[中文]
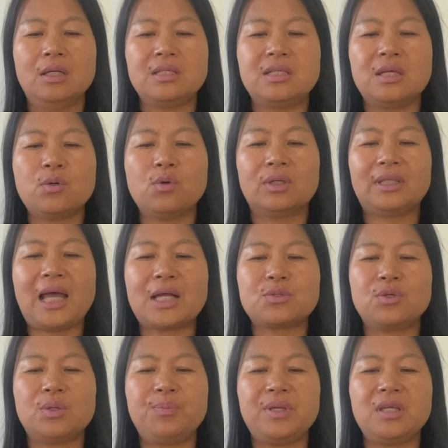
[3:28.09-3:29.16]
结果大
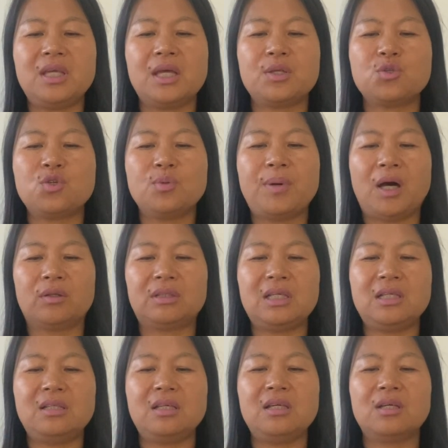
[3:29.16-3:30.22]
学毕业去跑
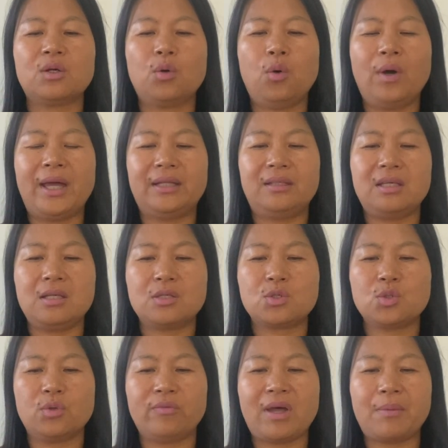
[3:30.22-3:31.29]
滴滴、快递、
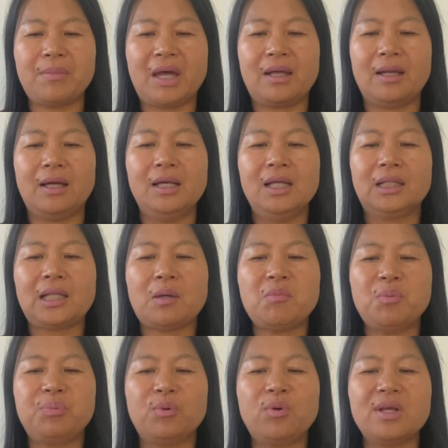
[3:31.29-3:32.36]
送外卖了。他
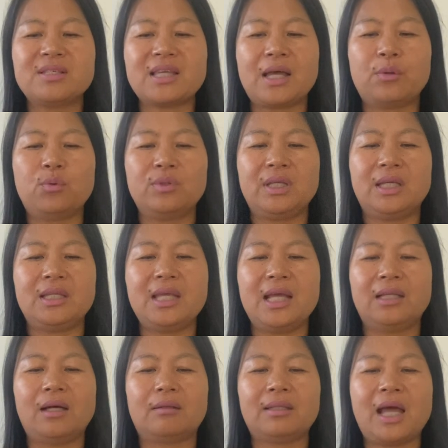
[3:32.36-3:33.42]
们不会在乎你
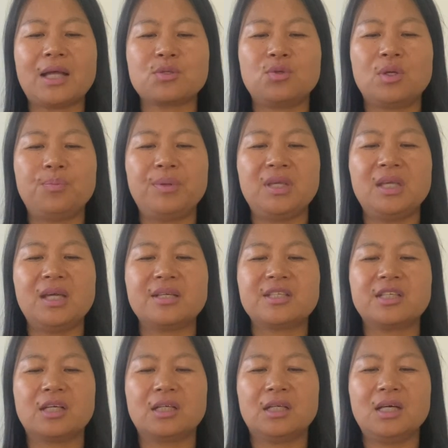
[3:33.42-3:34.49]
念到大学毕业，
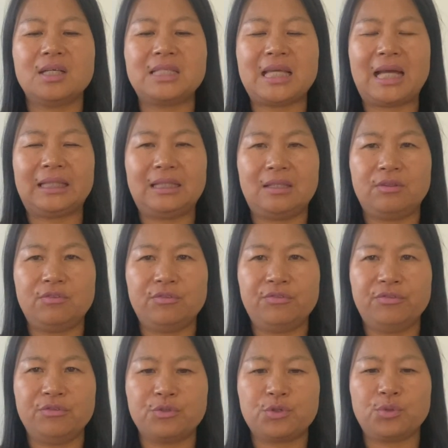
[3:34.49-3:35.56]
整个家庭
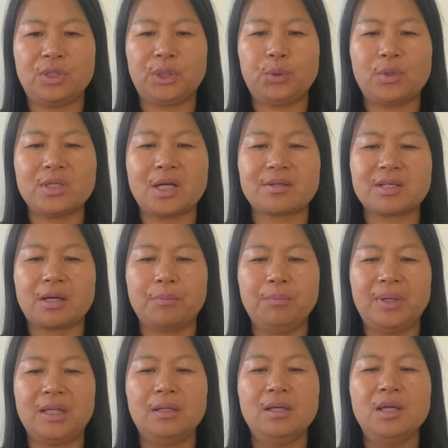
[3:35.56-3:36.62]
付出了多少成
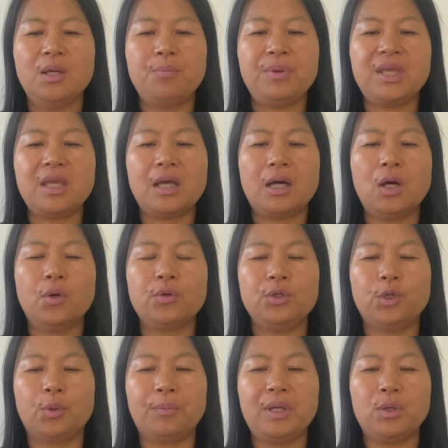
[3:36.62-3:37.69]
本，毕业后
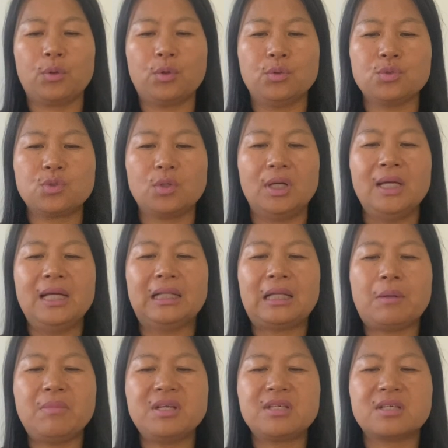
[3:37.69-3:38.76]
有没有工作。
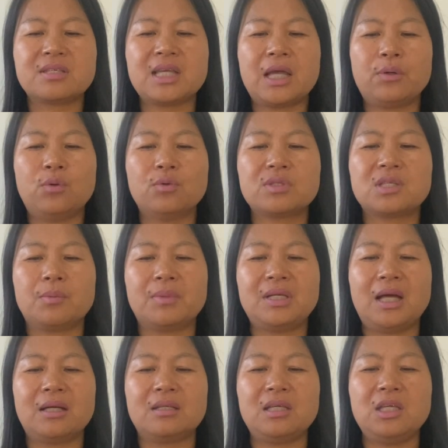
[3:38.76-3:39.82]
他们只在乎怎么
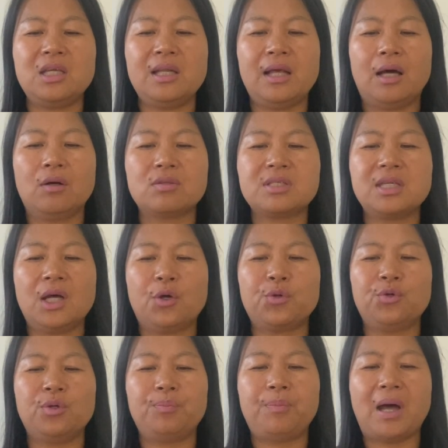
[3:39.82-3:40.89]
让医疗、教
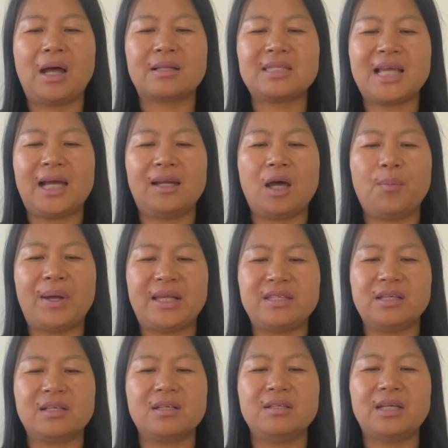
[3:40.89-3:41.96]
育绑架老百
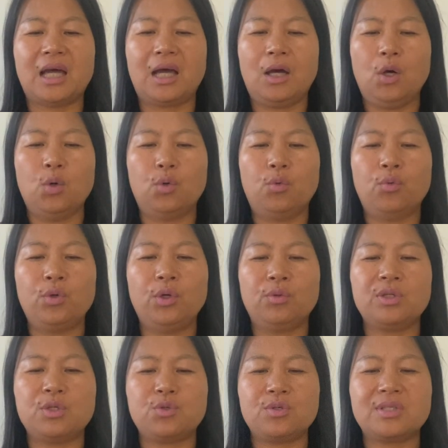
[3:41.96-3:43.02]
姓，然后忽悠
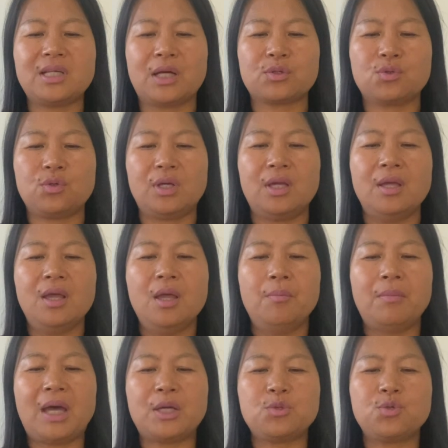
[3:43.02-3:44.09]
你去上学、
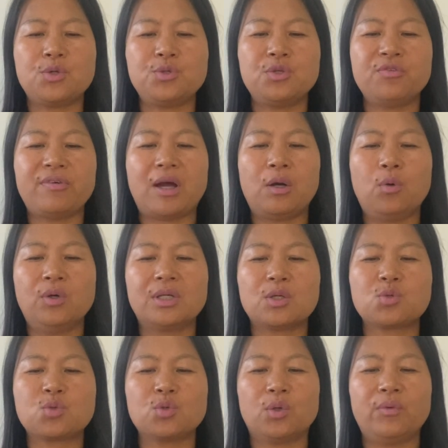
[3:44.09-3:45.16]
买学区房或者
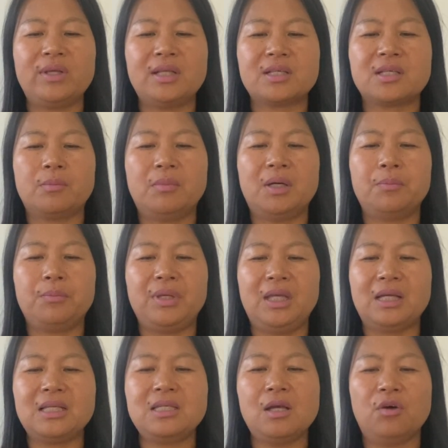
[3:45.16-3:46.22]
所谓的什么
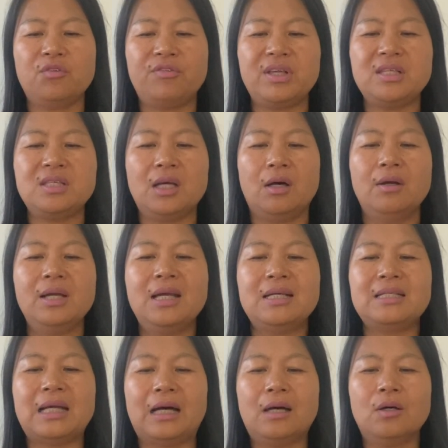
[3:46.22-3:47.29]
名校分校。
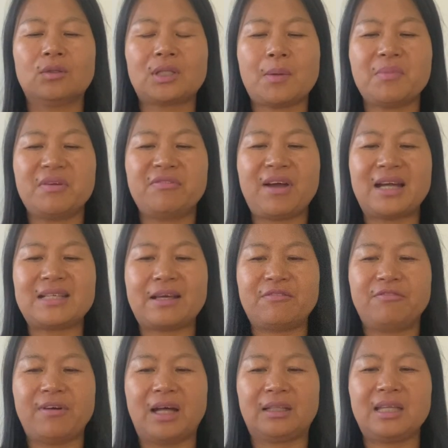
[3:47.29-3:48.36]
然后他们发展
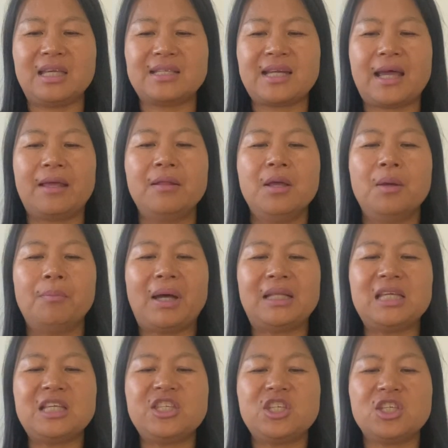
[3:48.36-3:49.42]
房地产，把
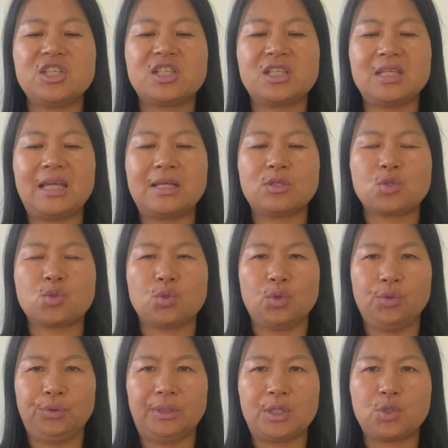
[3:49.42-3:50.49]
你几十年所
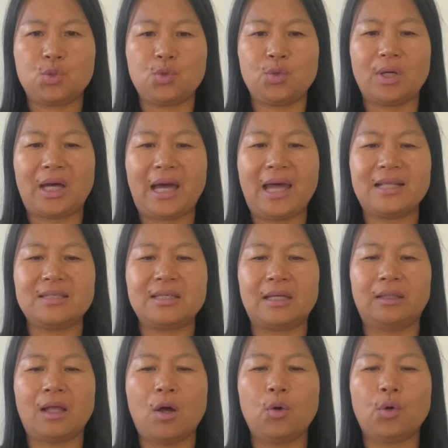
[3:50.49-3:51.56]
有的血汗
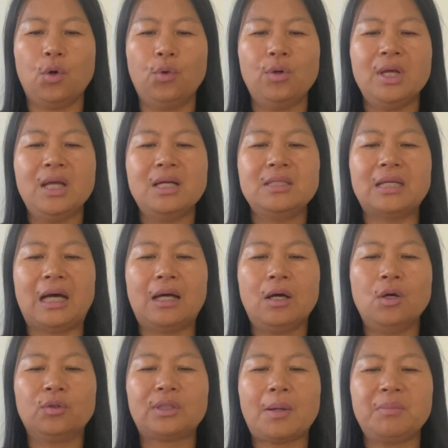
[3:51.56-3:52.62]
钱掏空，然
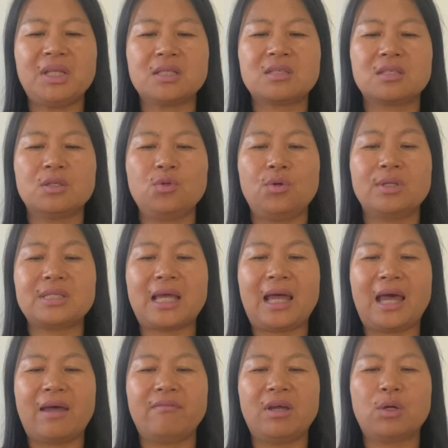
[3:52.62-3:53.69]
后他们的子女在
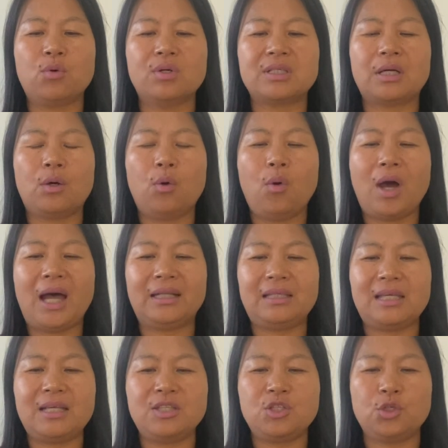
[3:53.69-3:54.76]
海外过着花
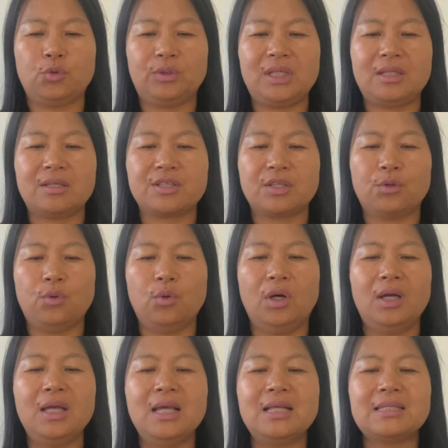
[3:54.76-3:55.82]
天酒地的生
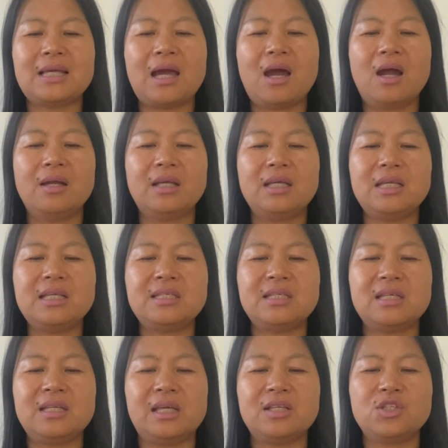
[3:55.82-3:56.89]
活。在二零一
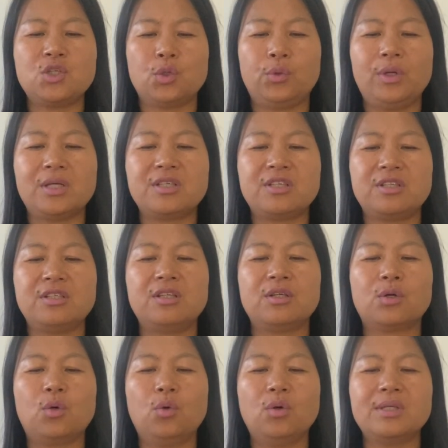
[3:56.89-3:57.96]
七年九月十
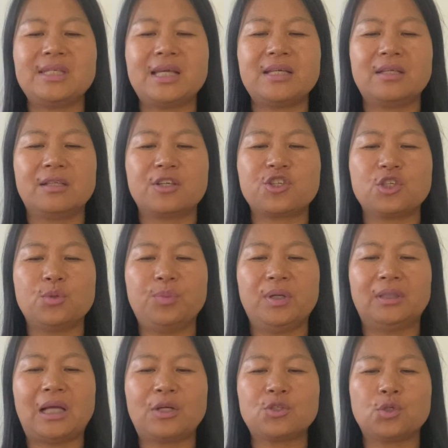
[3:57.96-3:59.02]
日，郭先生的直
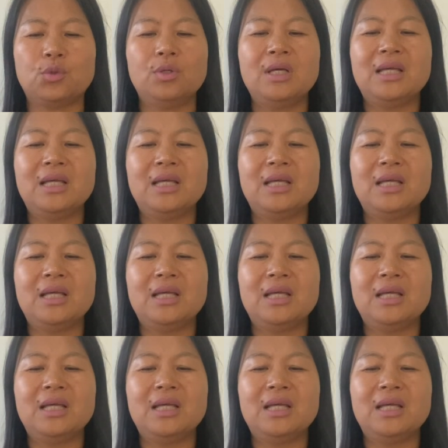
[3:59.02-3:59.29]
播当中